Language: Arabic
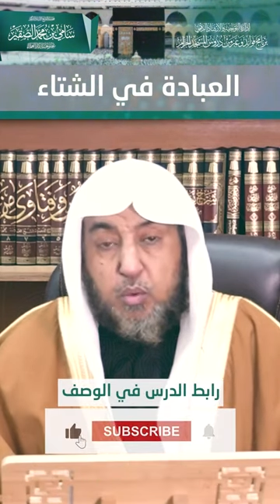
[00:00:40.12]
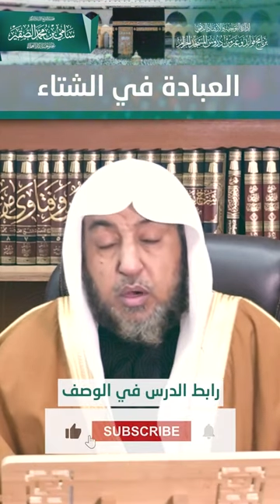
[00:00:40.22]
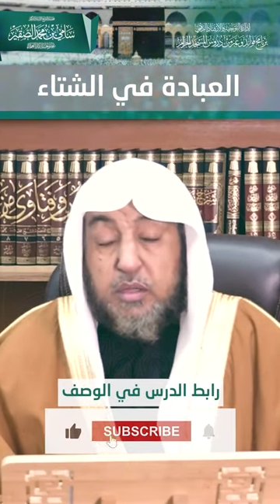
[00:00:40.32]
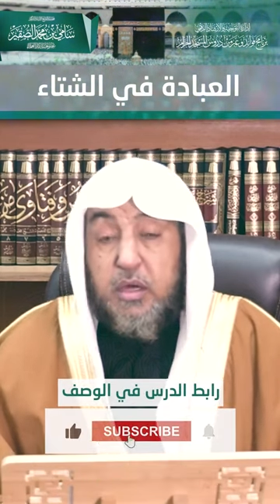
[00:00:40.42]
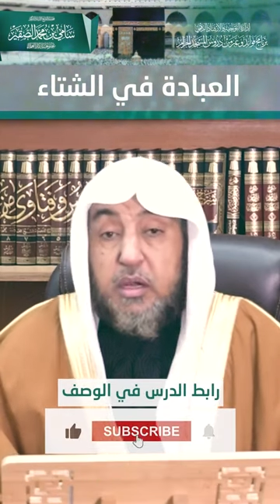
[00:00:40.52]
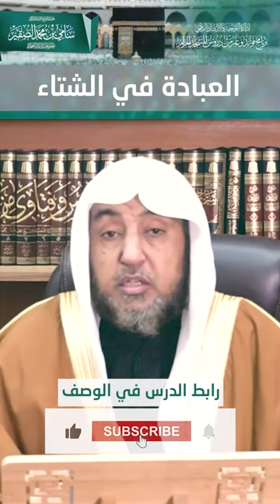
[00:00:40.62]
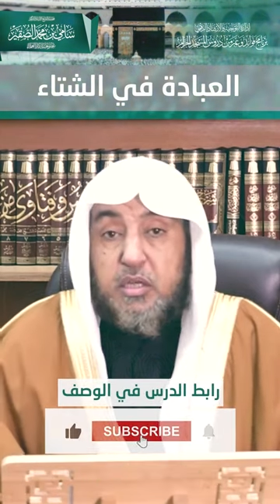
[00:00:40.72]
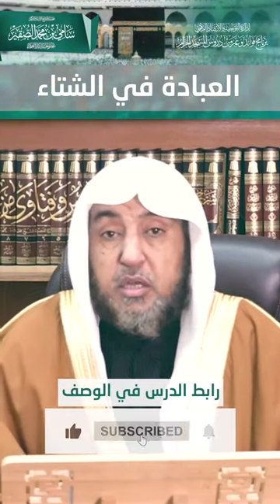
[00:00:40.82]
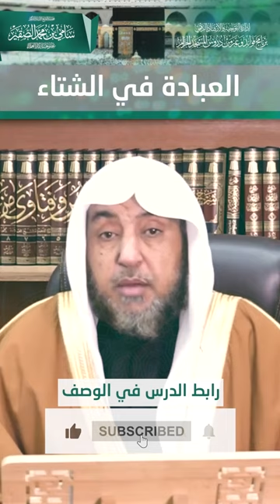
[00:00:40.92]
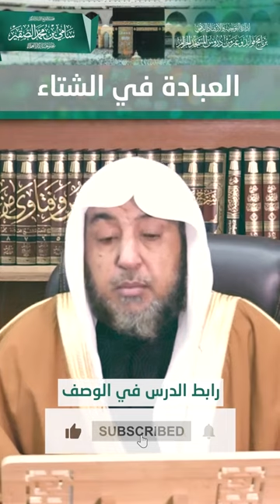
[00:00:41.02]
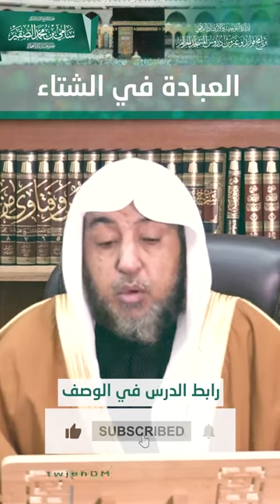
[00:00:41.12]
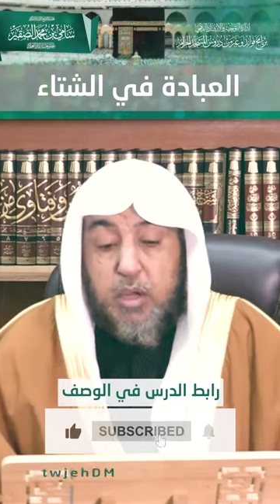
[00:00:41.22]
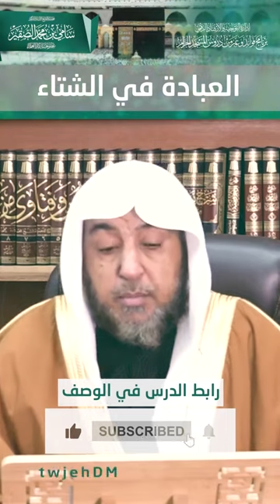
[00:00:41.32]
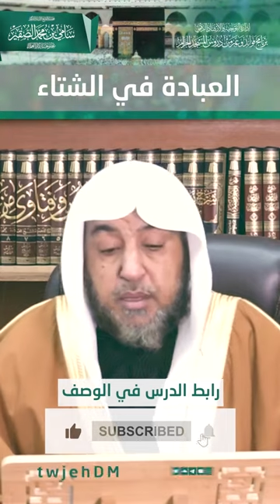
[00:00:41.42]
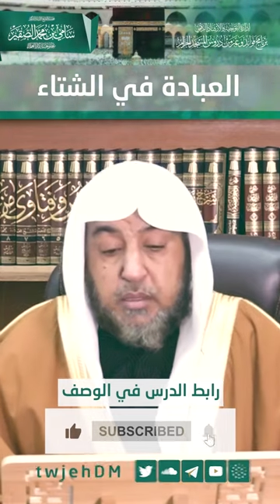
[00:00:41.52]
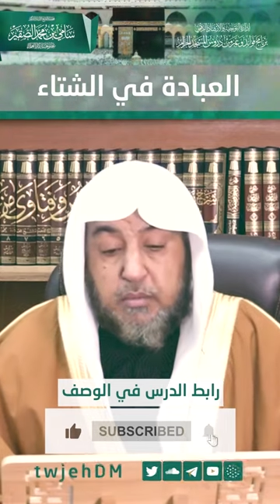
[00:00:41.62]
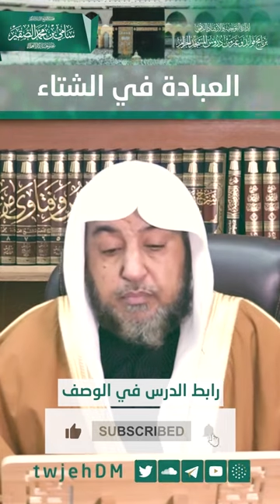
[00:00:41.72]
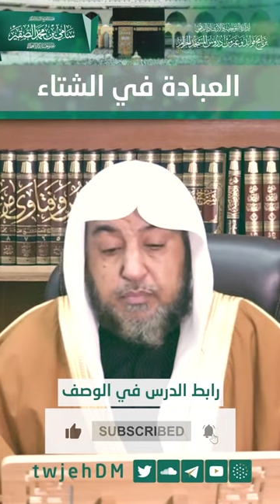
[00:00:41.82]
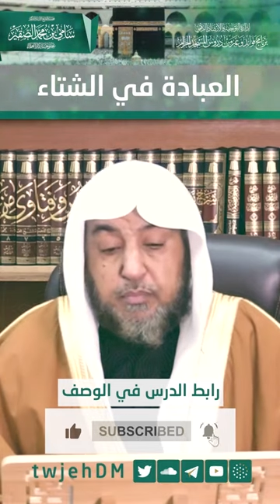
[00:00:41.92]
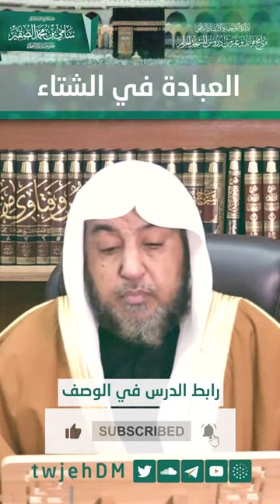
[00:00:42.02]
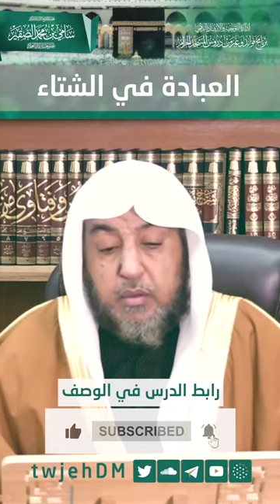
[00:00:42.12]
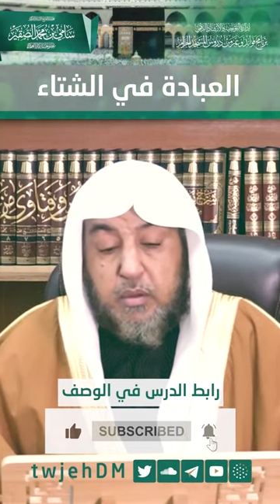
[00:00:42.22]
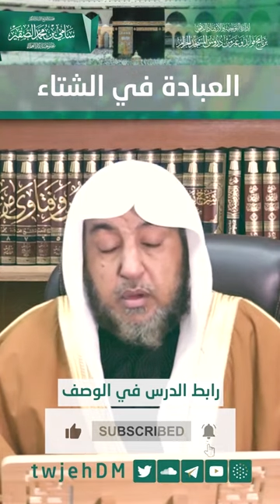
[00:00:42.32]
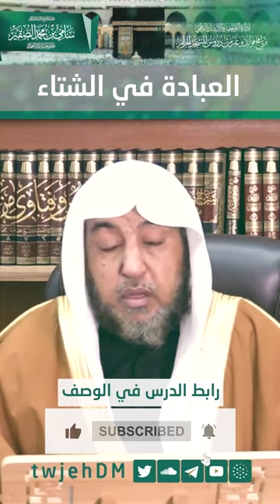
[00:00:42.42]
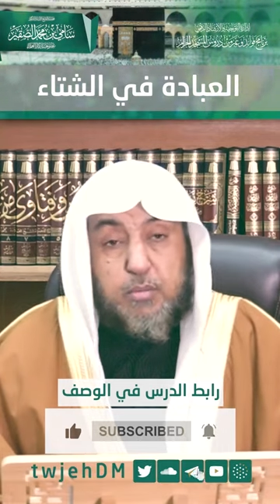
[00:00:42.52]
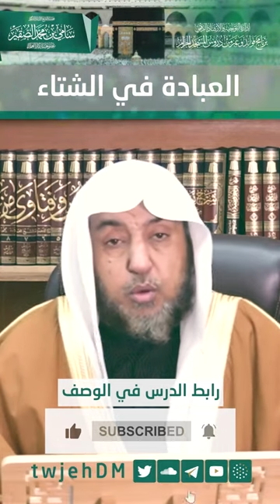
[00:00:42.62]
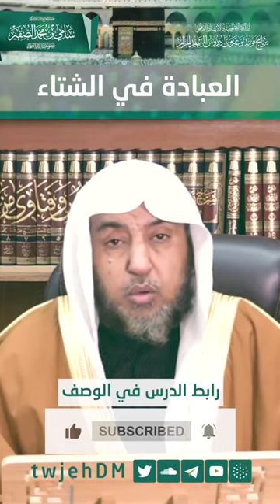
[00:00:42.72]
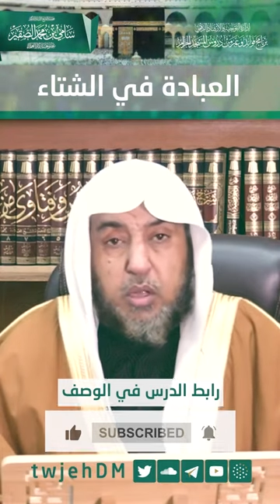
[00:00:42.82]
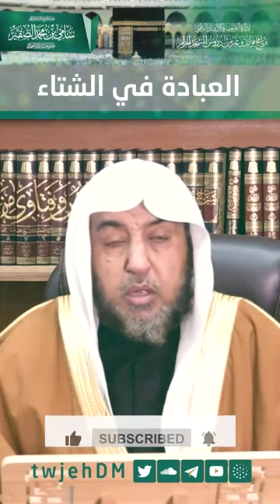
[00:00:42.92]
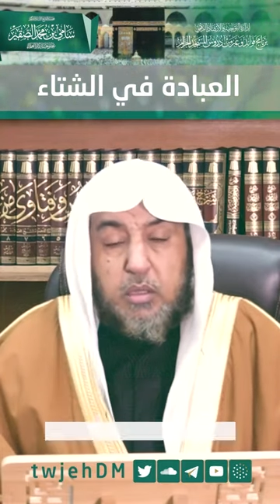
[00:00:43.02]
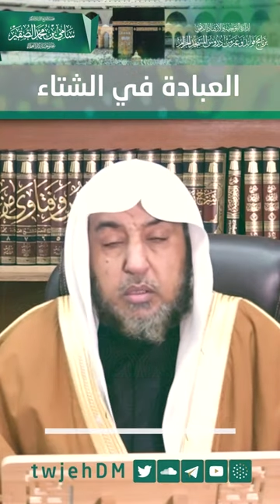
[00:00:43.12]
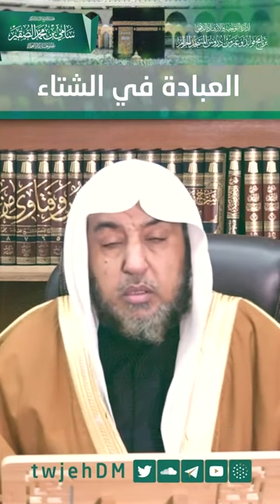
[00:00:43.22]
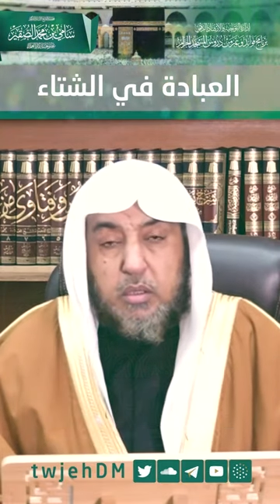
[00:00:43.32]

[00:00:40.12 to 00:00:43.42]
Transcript: وقد أخرج الإمام أحمد رحمه الله